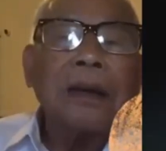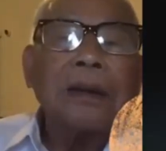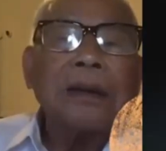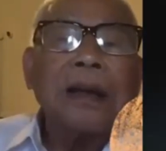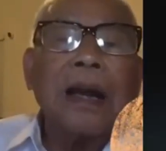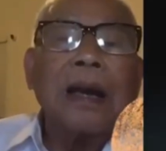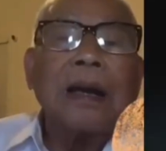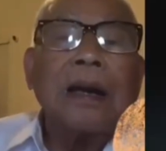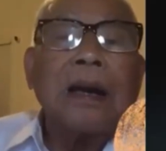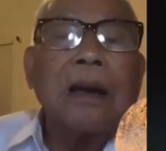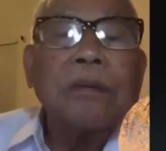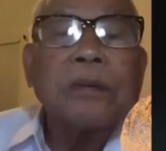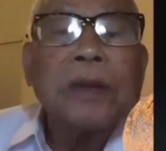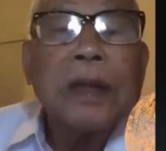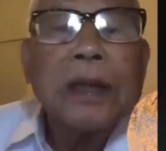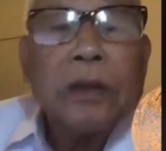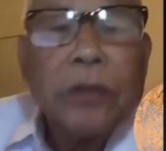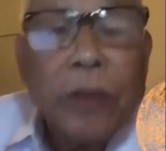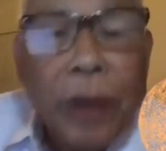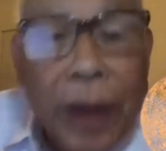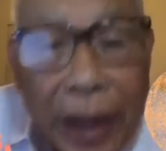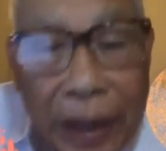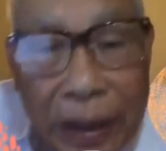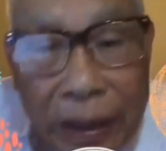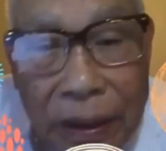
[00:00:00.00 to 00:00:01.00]
để cướp chính
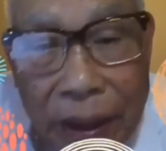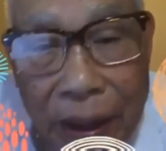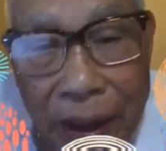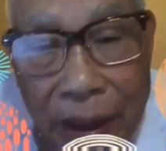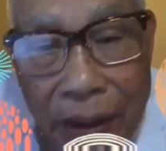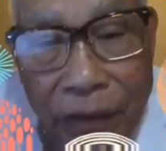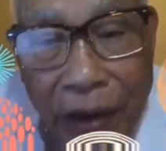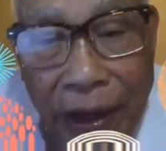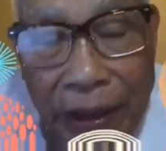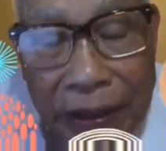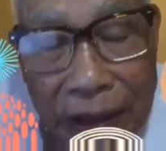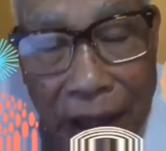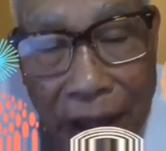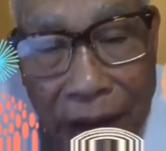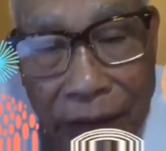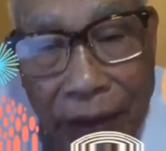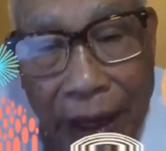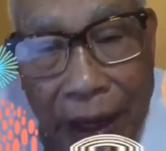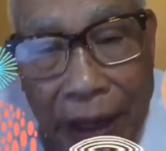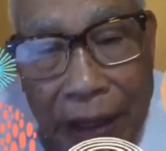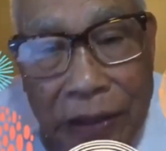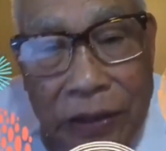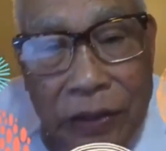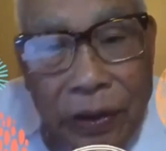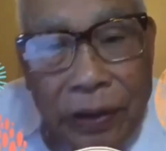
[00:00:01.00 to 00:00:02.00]
quyền. Và nhờ
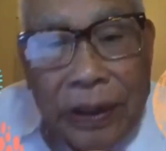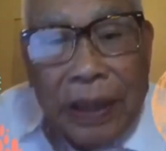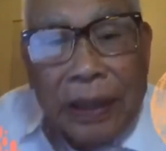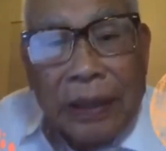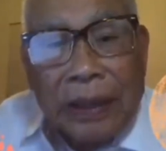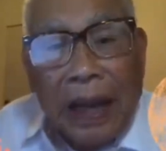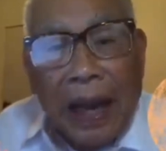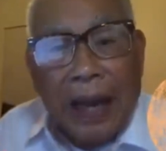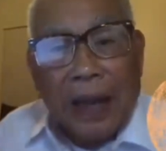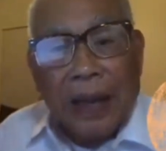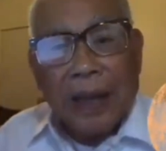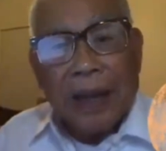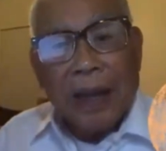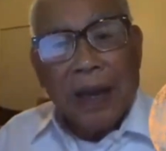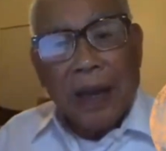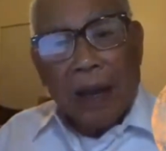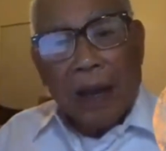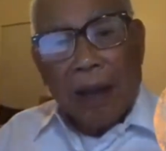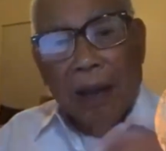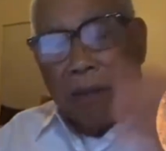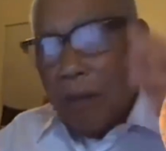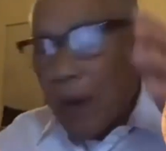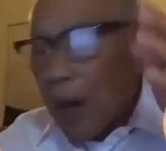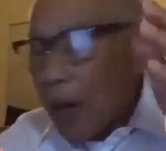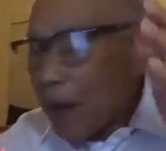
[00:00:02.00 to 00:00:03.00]
vậy cho nên ngày
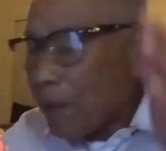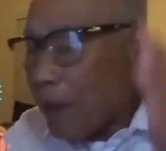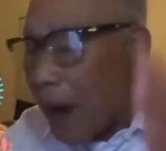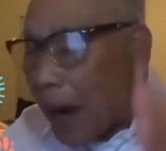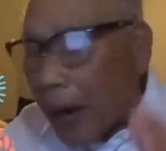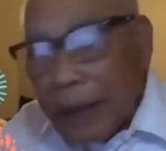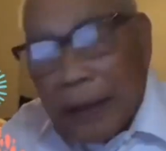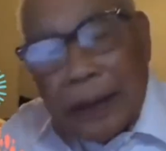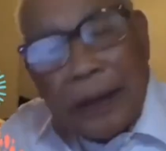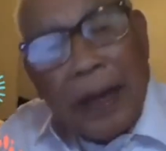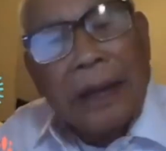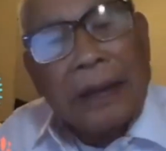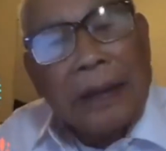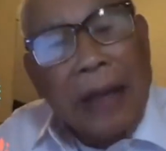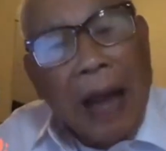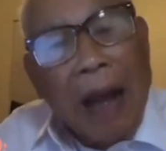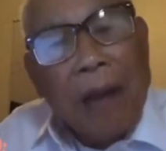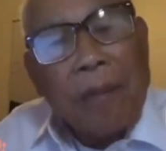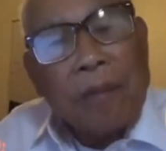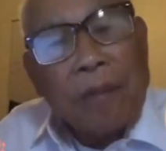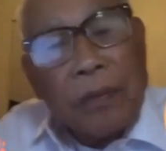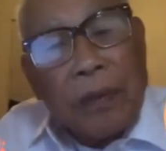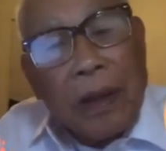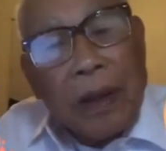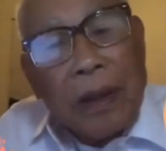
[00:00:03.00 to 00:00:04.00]
mười bảy tháng
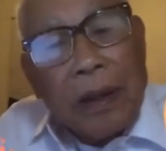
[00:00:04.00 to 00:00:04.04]
tám,